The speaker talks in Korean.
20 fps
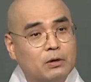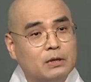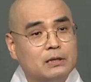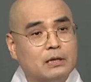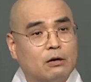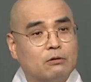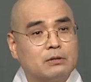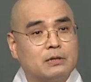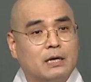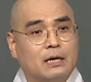
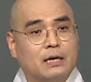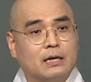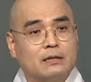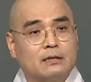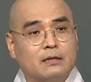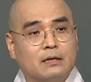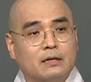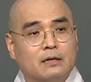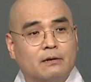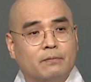보인다고
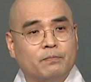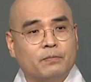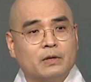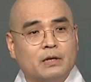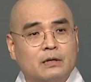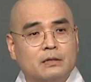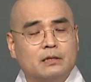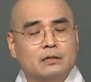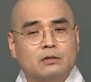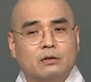생각하는 거예요.
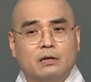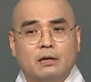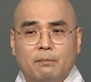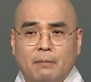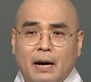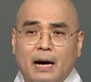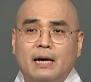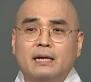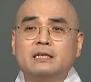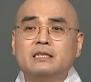근데 저게
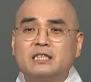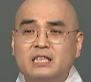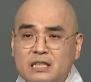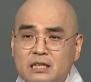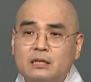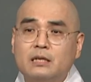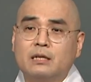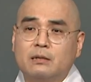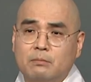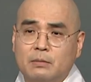망하는
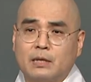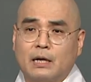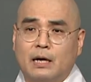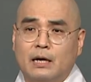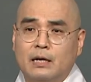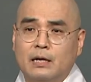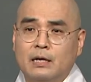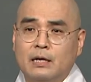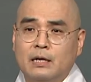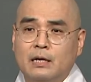지름길입니다.